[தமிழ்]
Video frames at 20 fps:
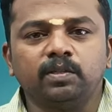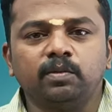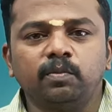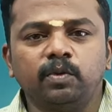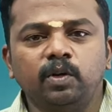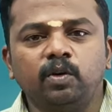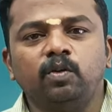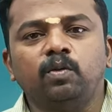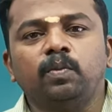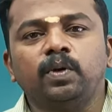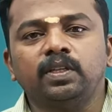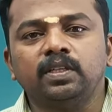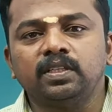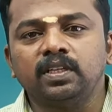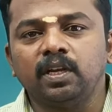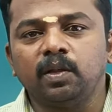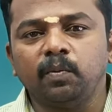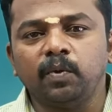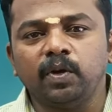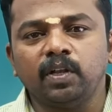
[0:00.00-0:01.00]
மேக்ஸிமம்னா ஒரு பத்து
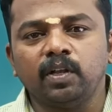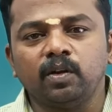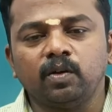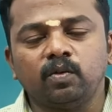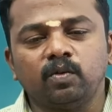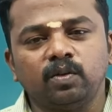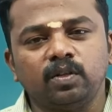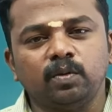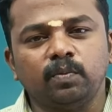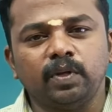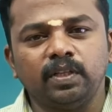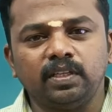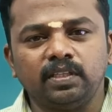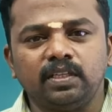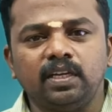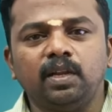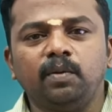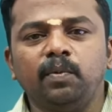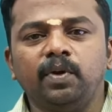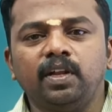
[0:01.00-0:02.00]
சென்டிமீட்டர் இருக்கும் இந்த
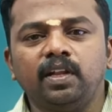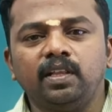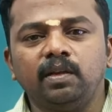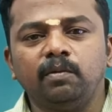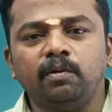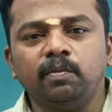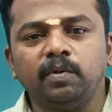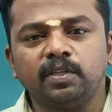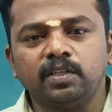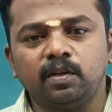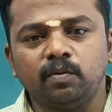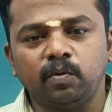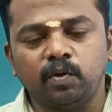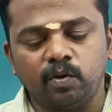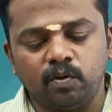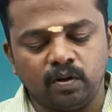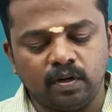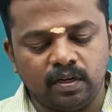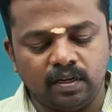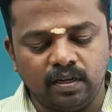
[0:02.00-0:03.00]
பத்து சென்டிமீட்டர் எப்படி மெஷர்
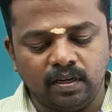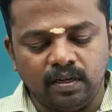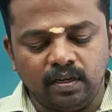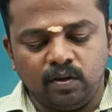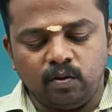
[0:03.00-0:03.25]
பண்ணுறோம்னா